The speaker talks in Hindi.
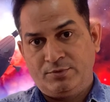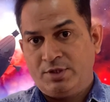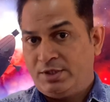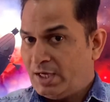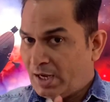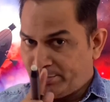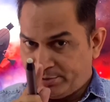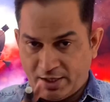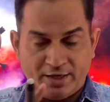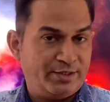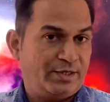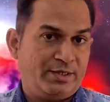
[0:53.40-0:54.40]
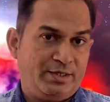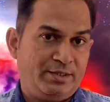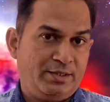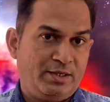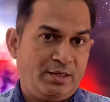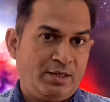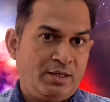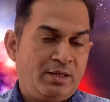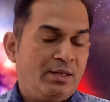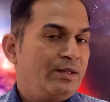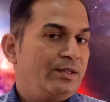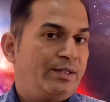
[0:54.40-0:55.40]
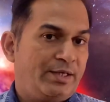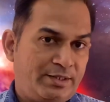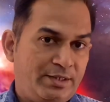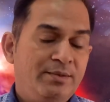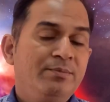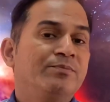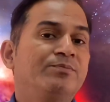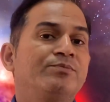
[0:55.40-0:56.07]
यह आप ध्यान रखें देखिए